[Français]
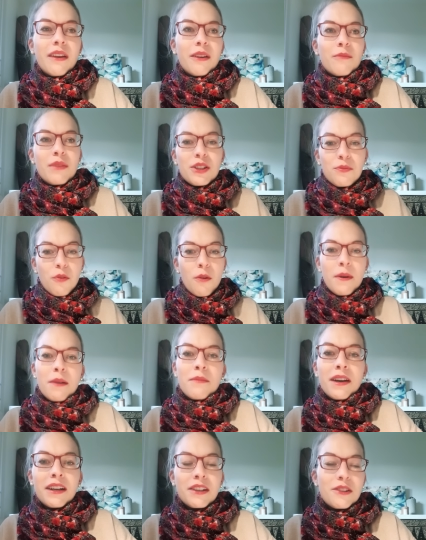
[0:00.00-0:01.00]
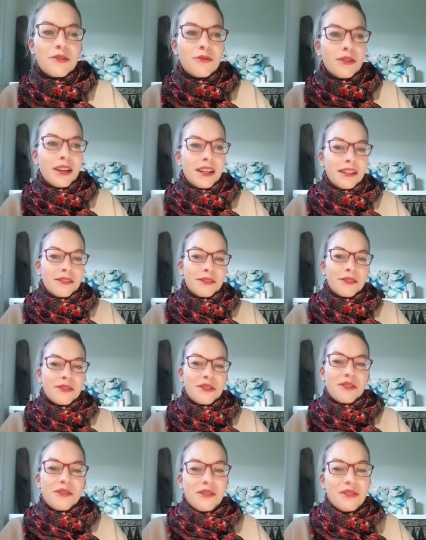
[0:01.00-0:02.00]
ben, je prends ma barque, quoi,
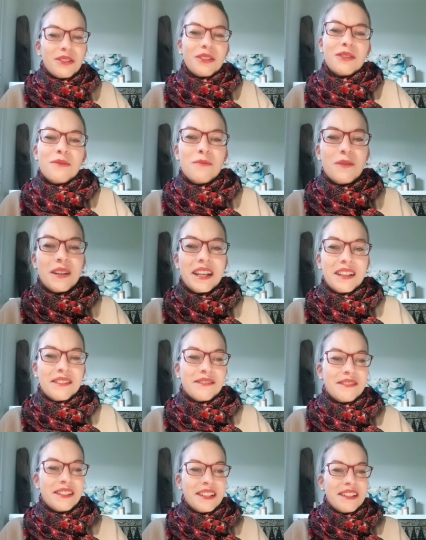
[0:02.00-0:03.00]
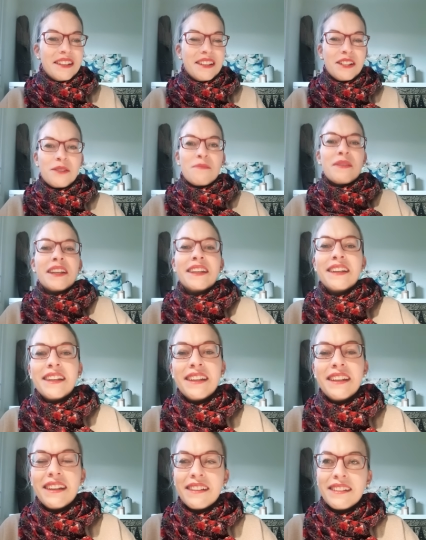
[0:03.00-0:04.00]
je rentre dans mon canoë et je
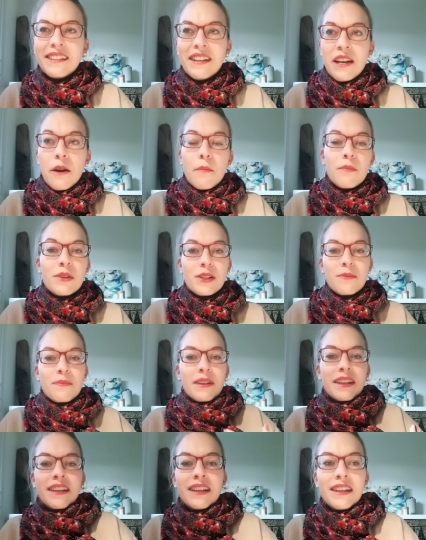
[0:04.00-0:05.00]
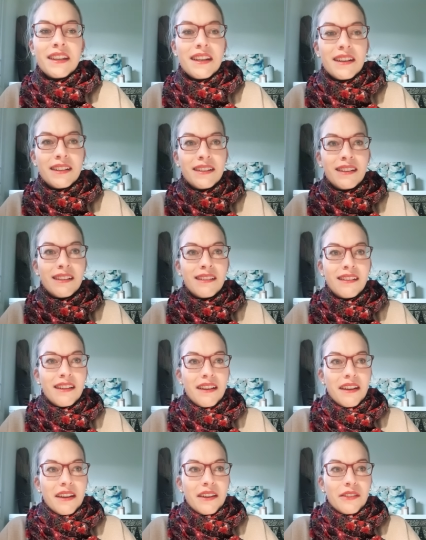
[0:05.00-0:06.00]
pagaye, mais je pagaye
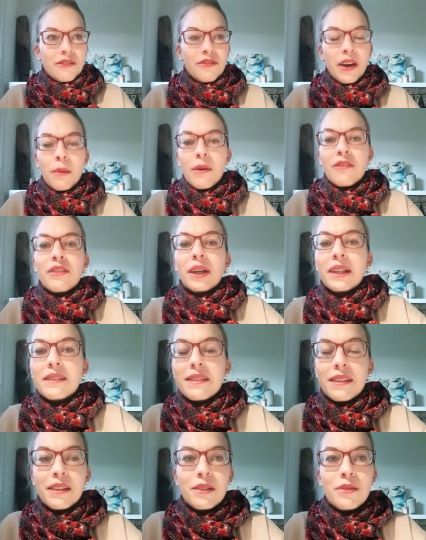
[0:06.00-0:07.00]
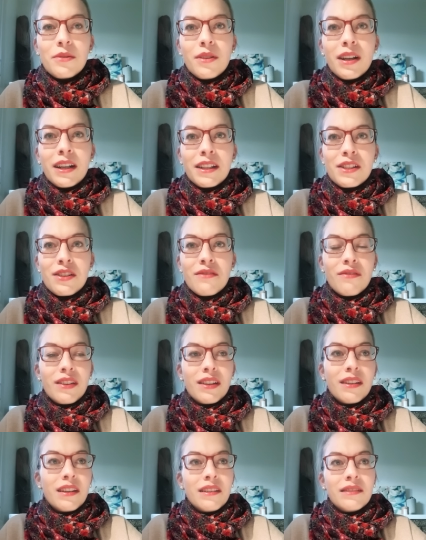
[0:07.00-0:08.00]
vers ma vérité, quoi, et j'y
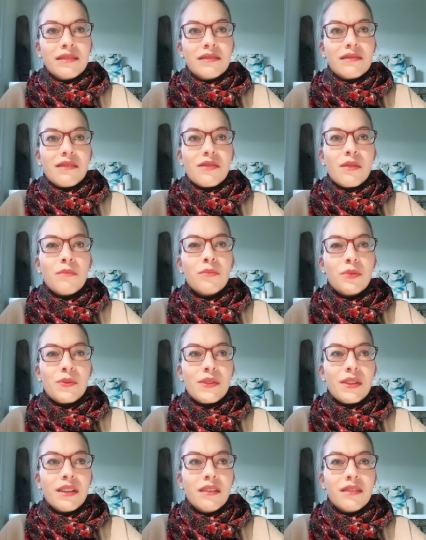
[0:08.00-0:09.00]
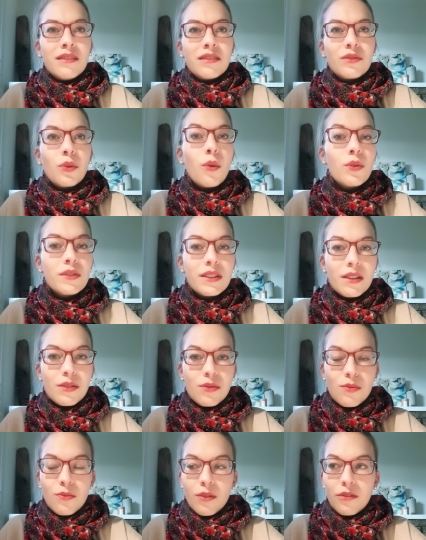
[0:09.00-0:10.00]
vais, euh, sans me poser euh, trop de
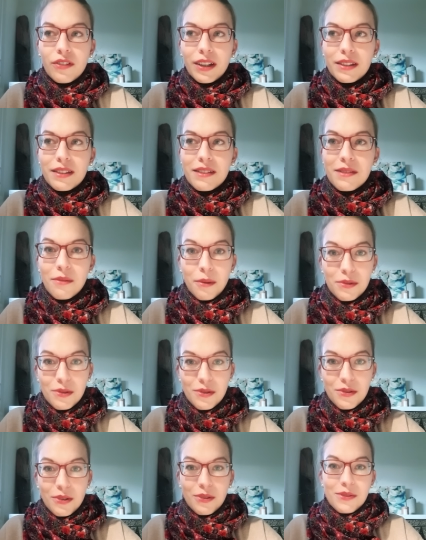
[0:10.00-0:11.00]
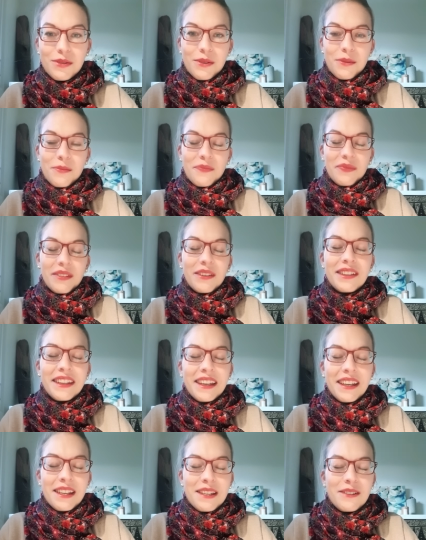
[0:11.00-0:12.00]
questions, en fait. C'est vraiment ce que je ressens. Ok,
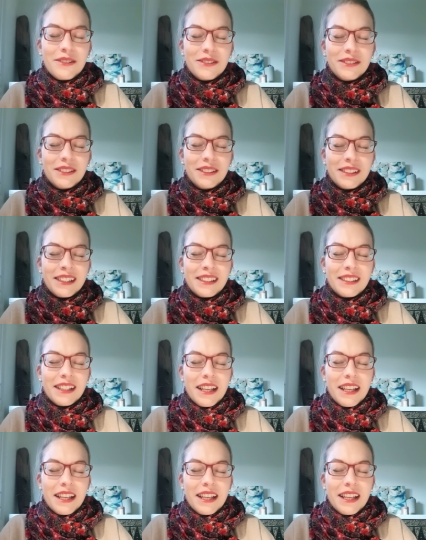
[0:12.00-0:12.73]
cool.